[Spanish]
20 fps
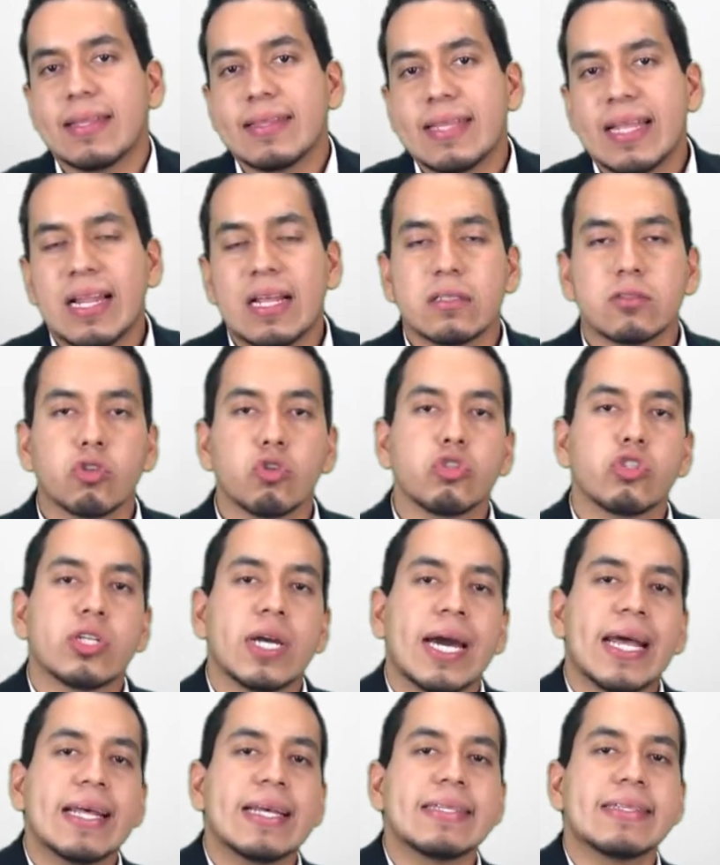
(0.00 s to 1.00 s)
de las
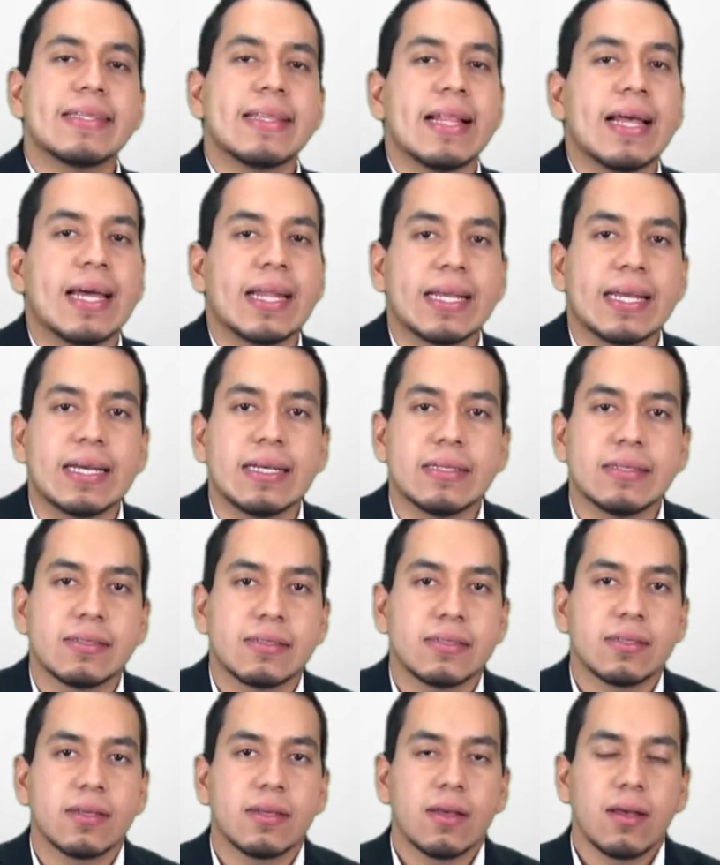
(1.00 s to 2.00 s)
cucharas
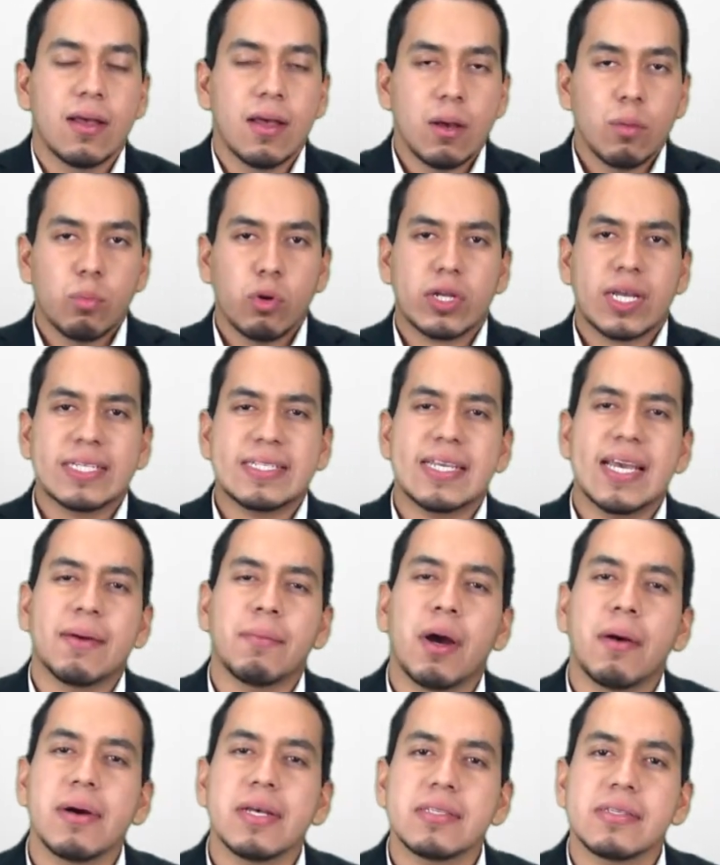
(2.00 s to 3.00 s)
largas. ¿Por qué se
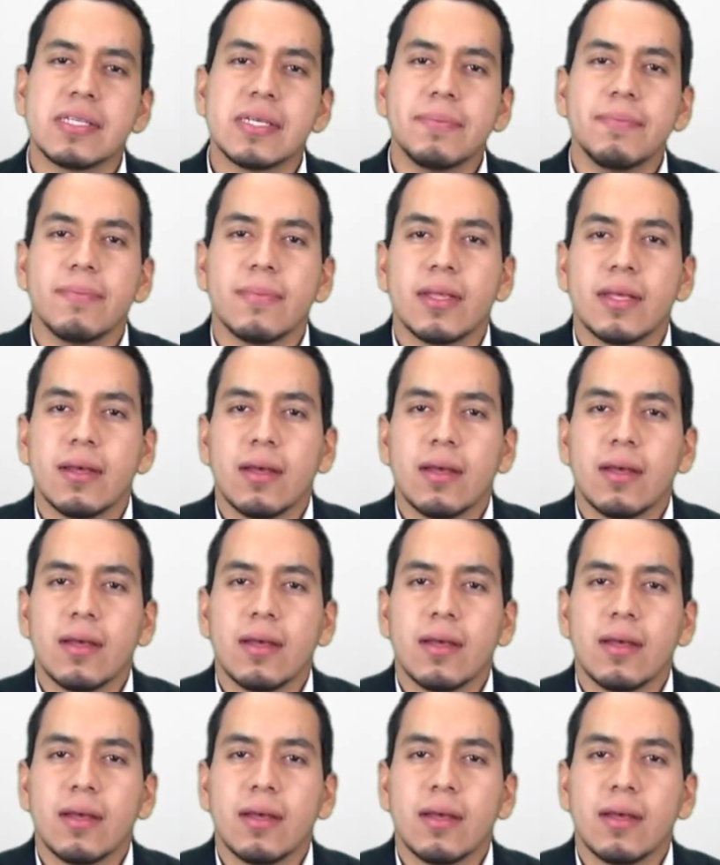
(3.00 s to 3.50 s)
llamaba así?